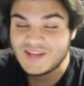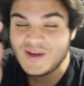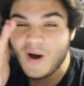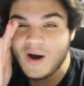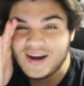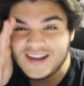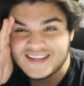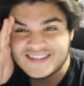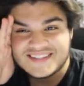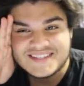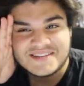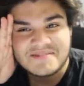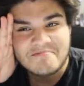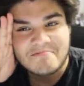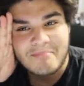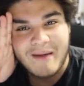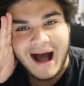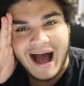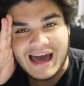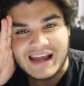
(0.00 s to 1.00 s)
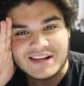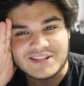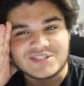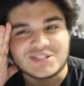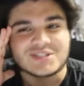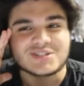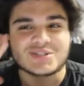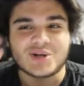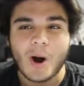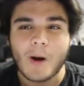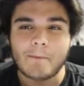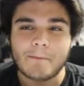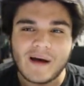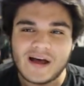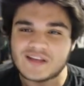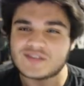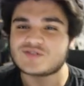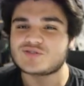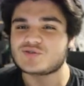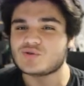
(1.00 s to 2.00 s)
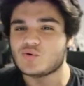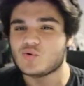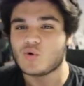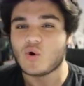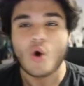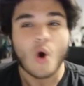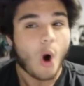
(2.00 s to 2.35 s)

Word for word: e olha esse mar de tropa azul.